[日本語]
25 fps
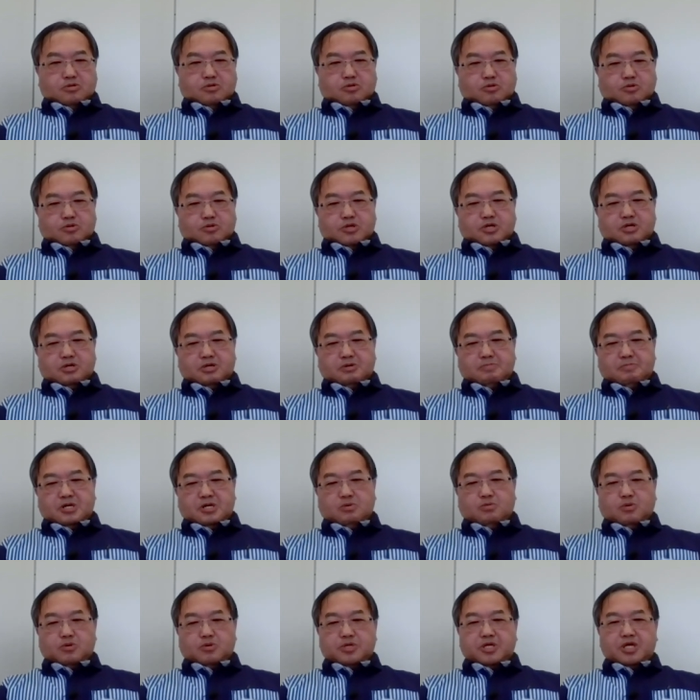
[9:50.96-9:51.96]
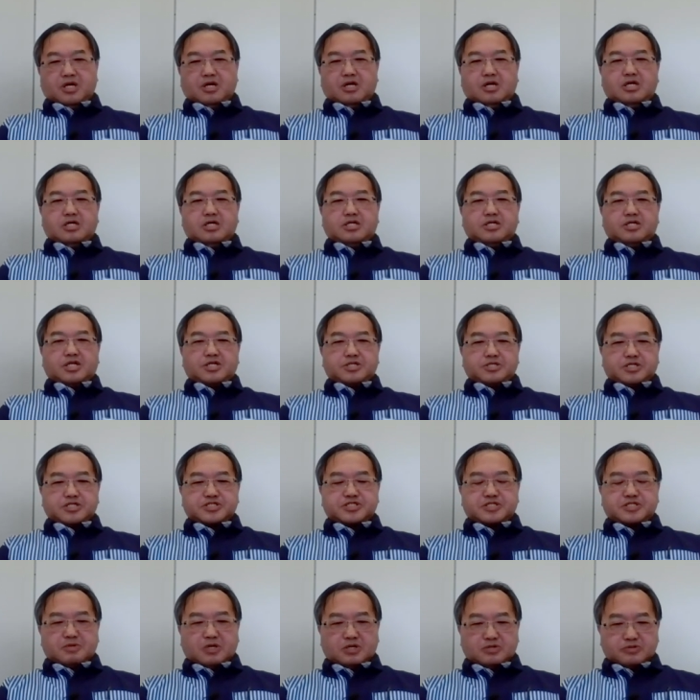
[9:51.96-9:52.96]
これはまあお願いになって
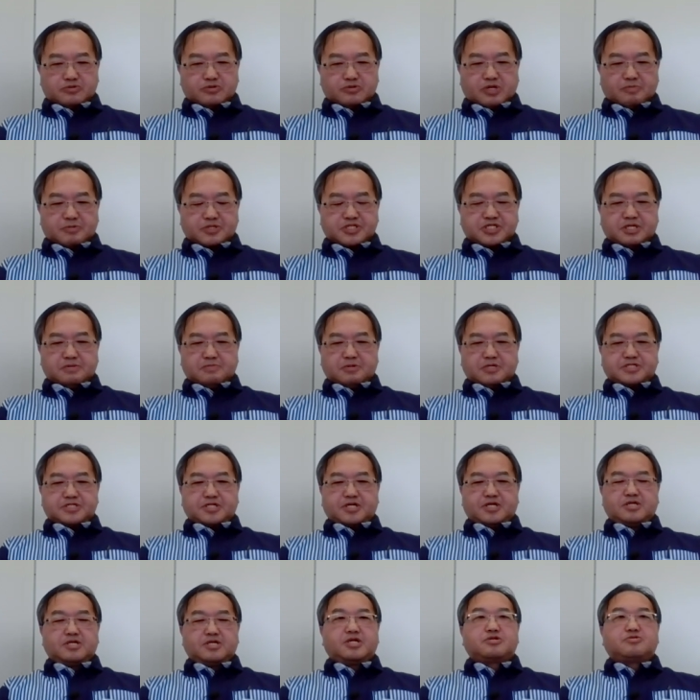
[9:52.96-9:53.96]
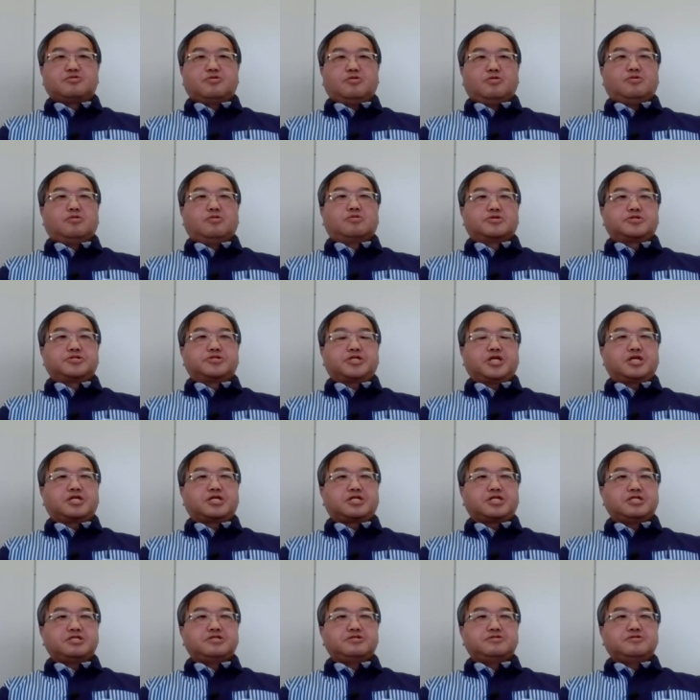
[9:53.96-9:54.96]
しまうのかもしれませんけどで
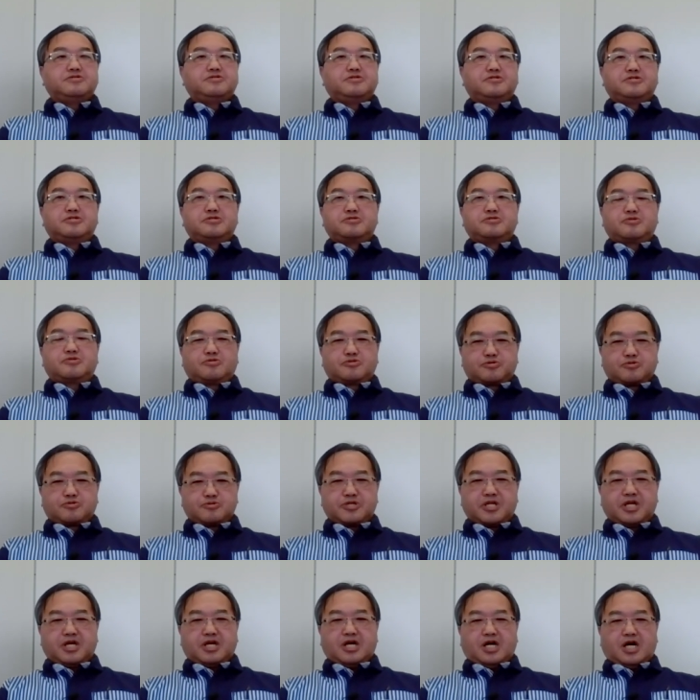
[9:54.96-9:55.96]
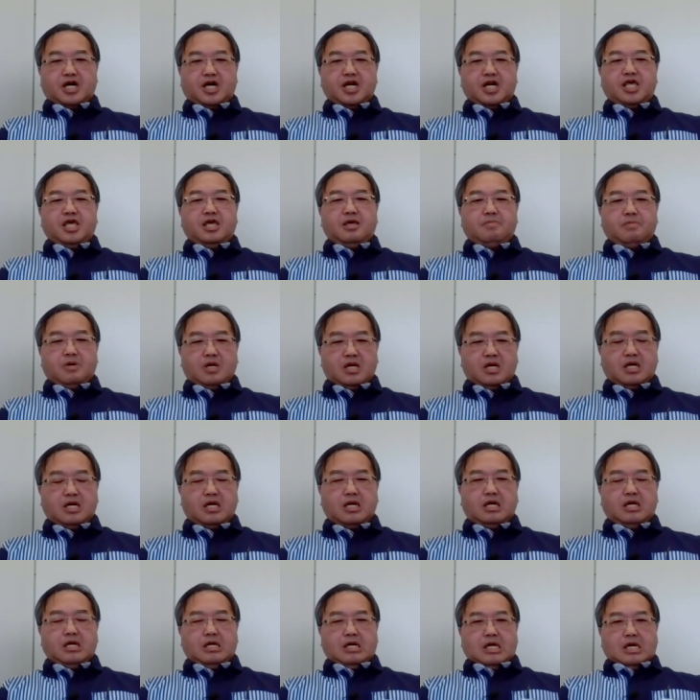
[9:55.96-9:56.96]
きることであれ
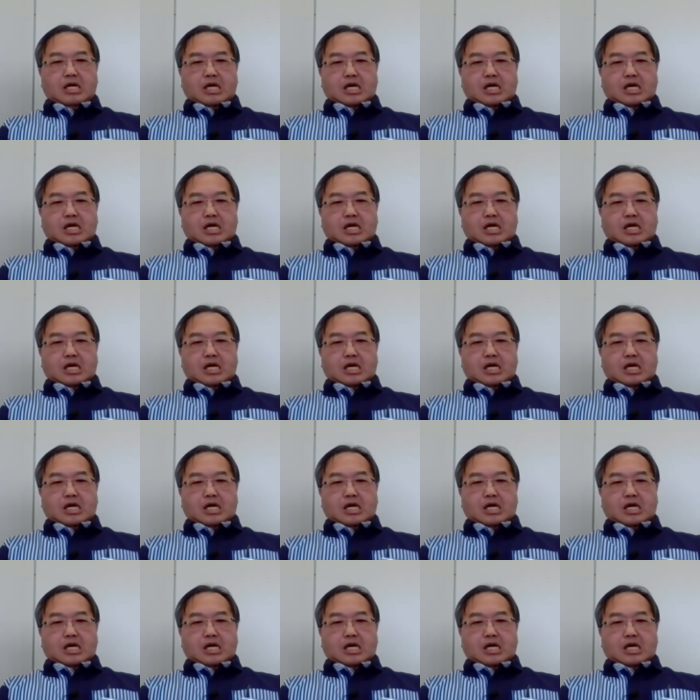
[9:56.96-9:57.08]
ば